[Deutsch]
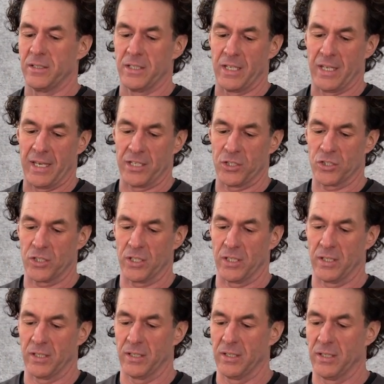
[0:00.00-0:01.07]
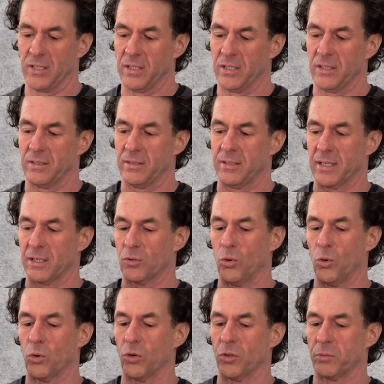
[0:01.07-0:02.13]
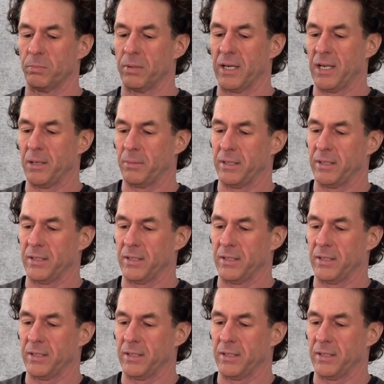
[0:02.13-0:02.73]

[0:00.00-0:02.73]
die Äste der Kokospalme.